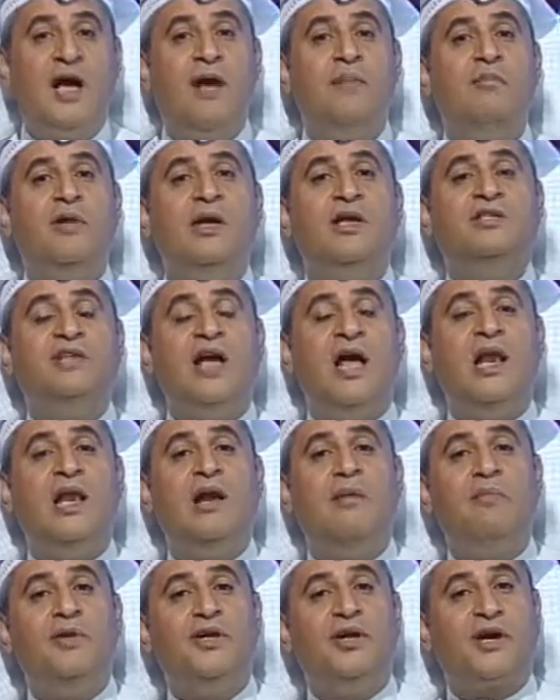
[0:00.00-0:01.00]

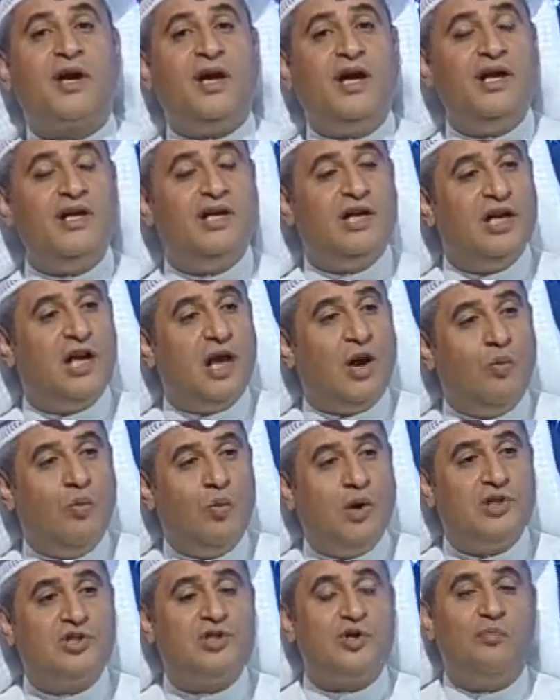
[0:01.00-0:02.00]
نتعلم من الرعيل
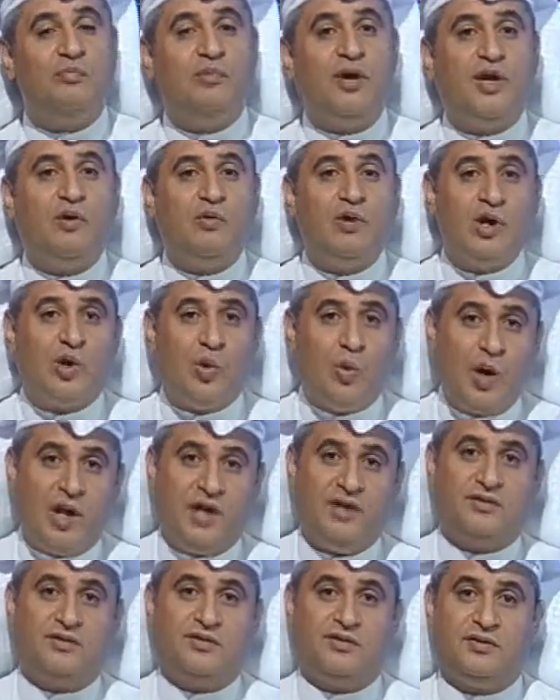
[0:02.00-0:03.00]
الأول شلون بنوا
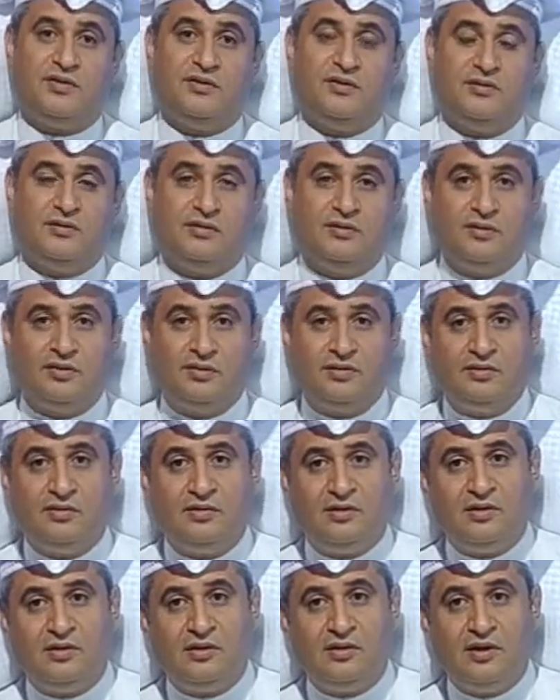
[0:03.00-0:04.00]
الكويت
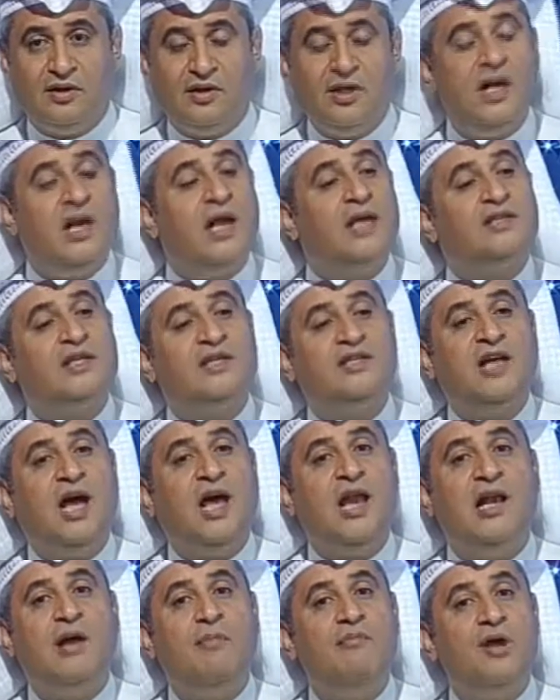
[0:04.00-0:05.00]
يا ليت
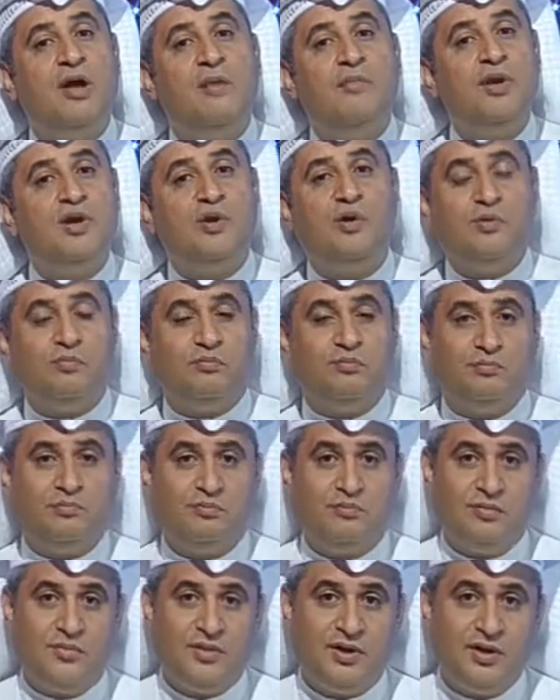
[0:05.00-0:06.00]
تعلمنا منهم
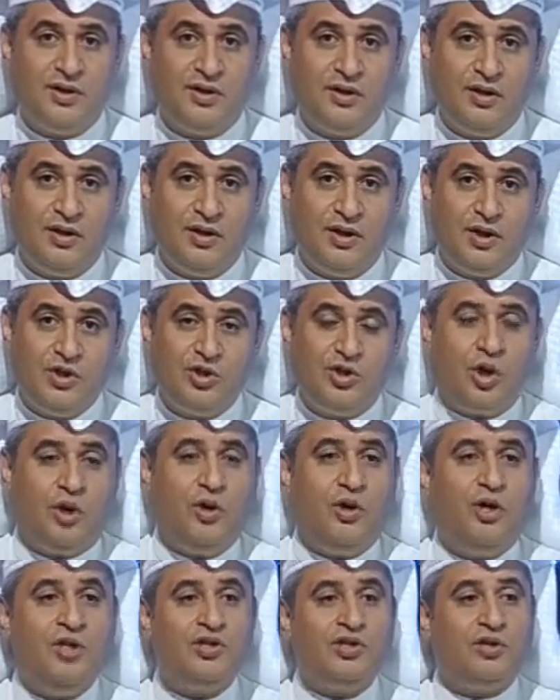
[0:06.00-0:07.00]
شلون
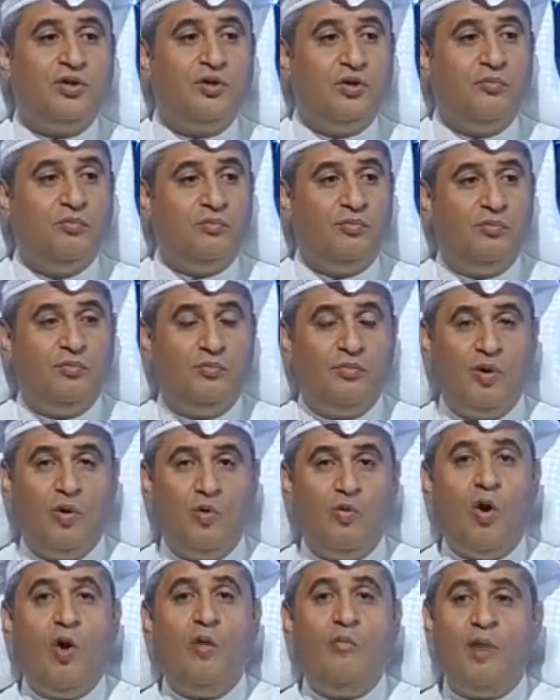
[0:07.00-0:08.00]
عشقهم
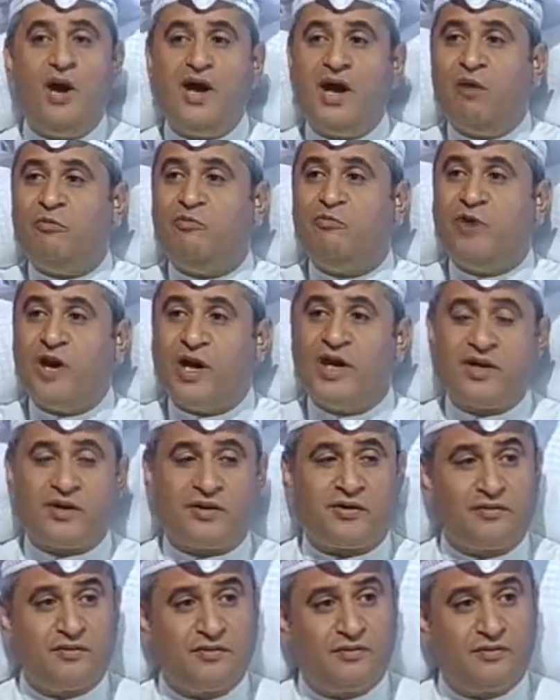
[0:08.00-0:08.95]
وهم أيام فقر